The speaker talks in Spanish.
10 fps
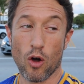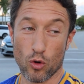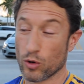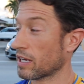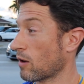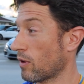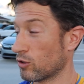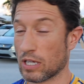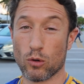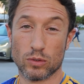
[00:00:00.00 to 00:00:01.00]
Ocurre que
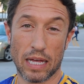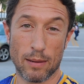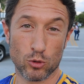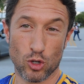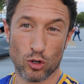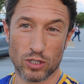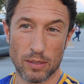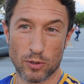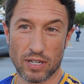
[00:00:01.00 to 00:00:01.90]
cuando se junta mucho coche